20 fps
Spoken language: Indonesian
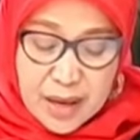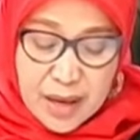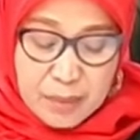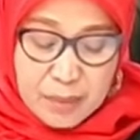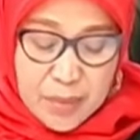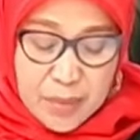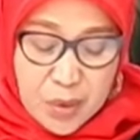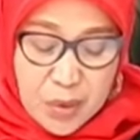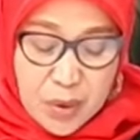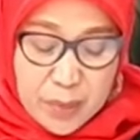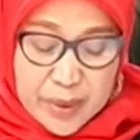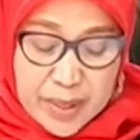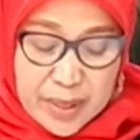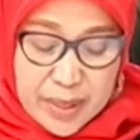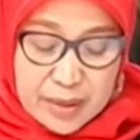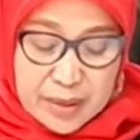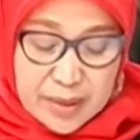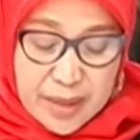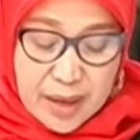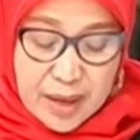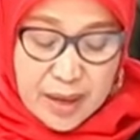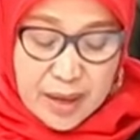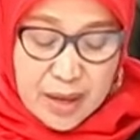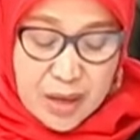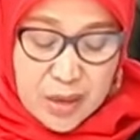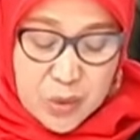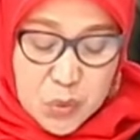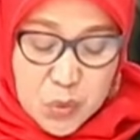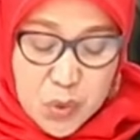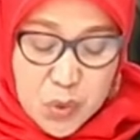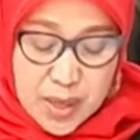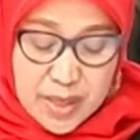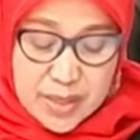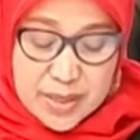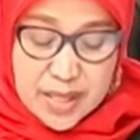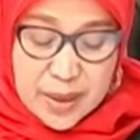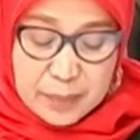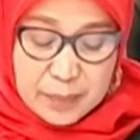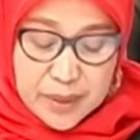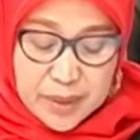bahwa pada tanggal 2
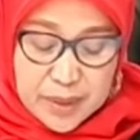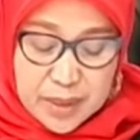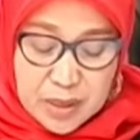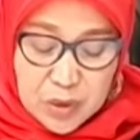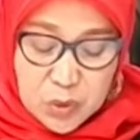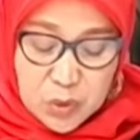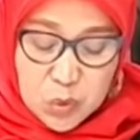sampai dengan